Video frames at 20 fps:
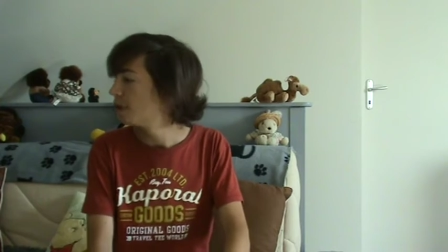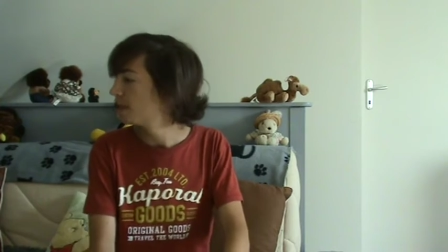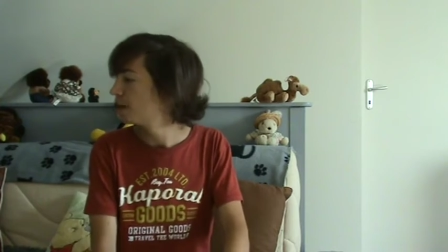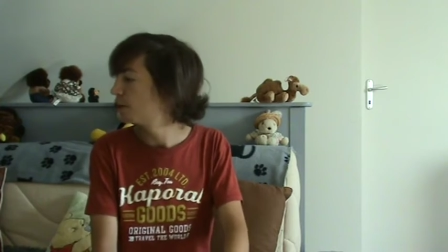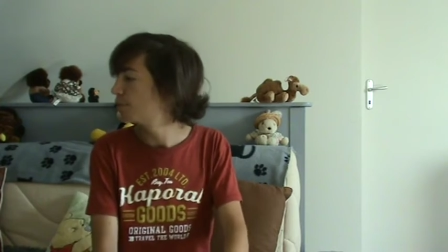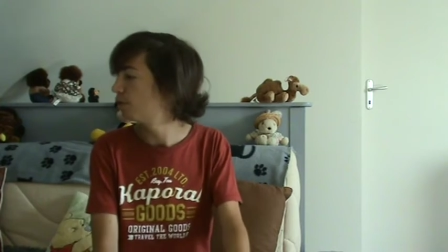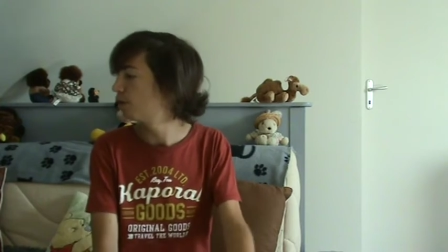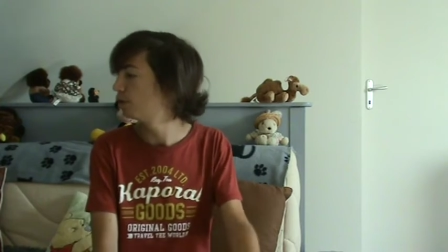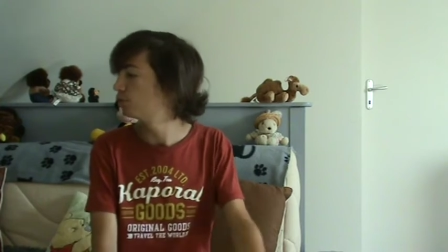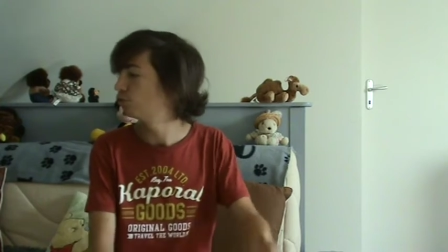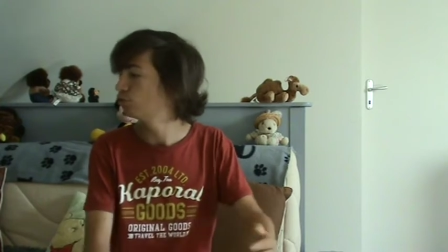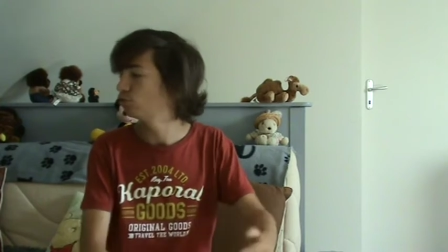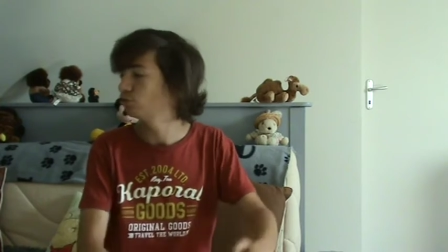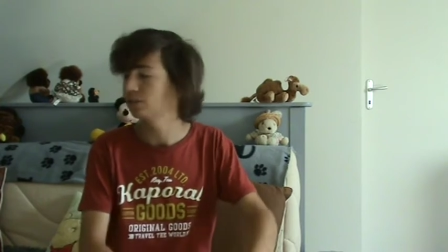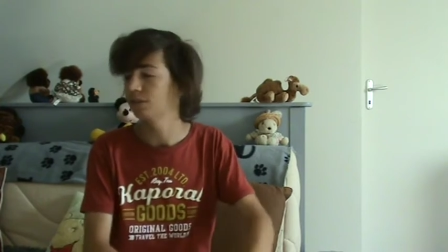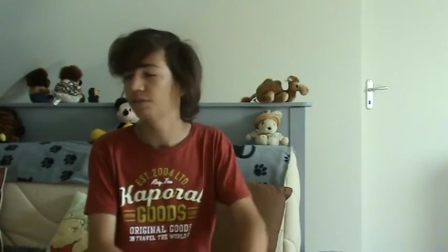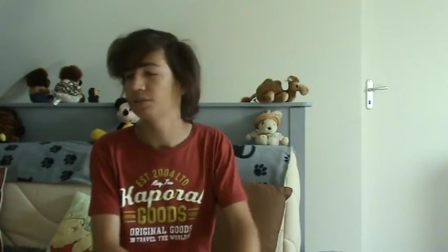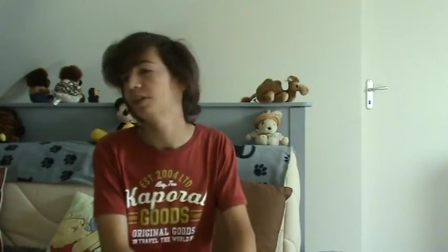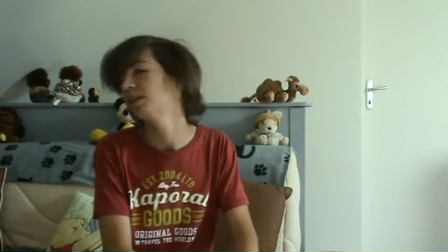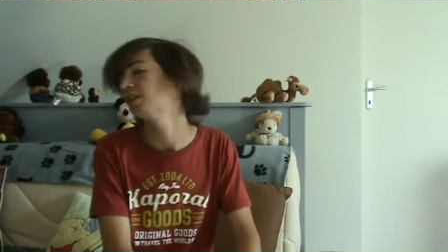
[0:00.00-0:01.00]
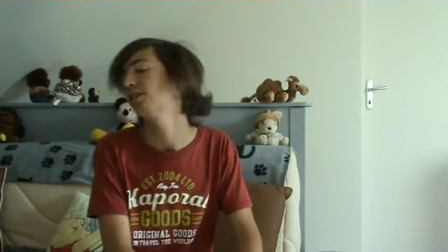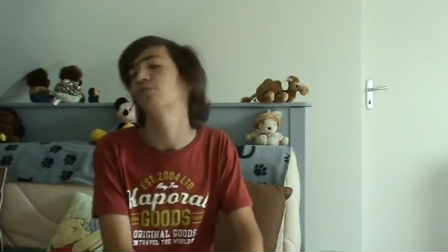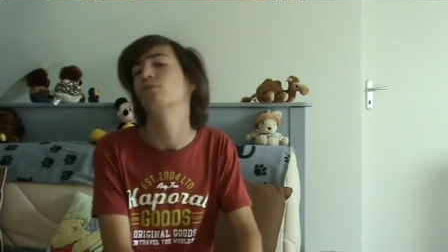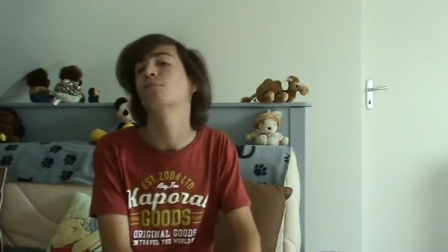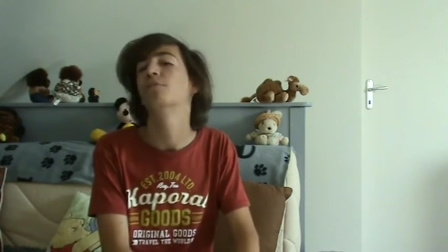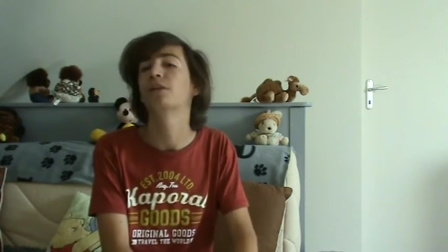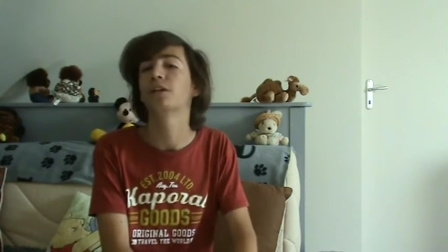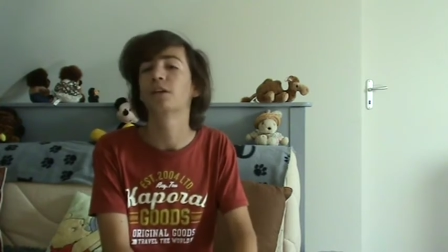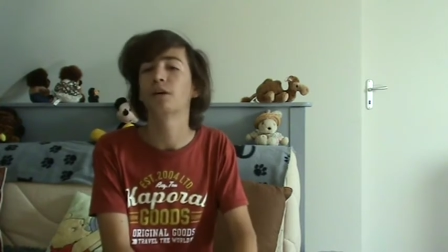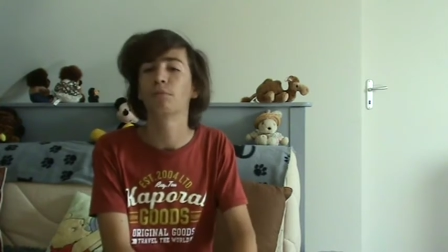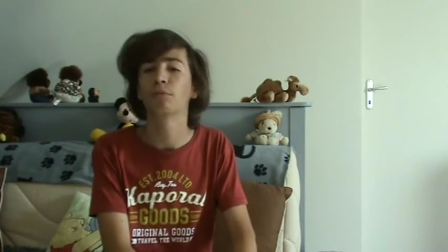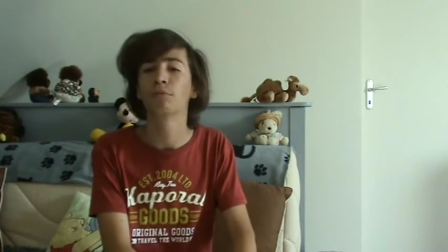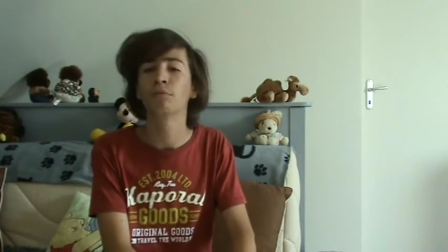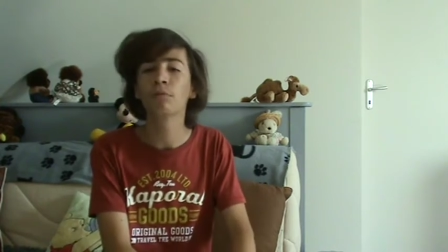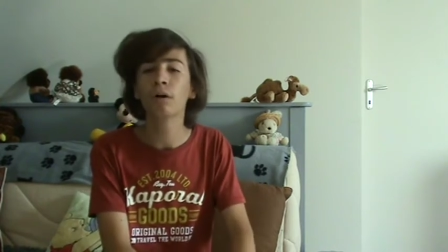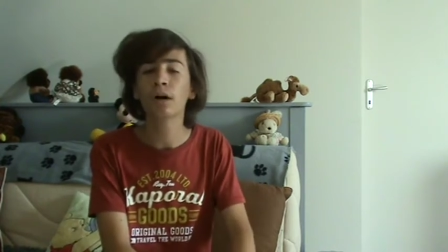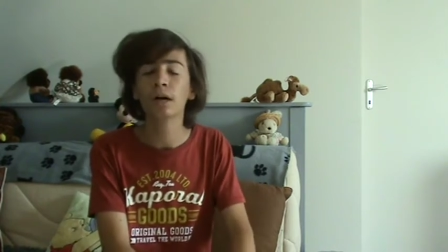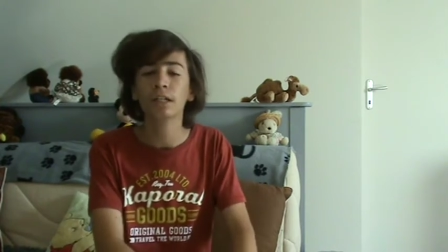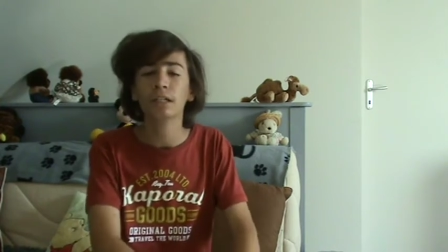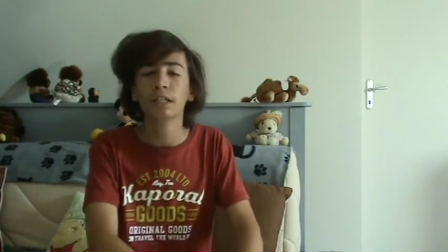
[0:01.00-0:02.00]
et puis elle a d'autres choses à faire, y compris un peu
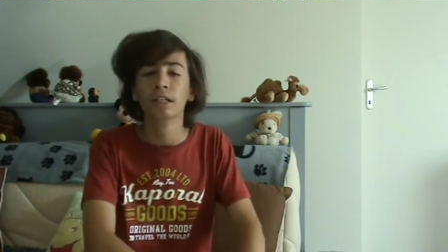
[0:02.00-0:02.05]
moi.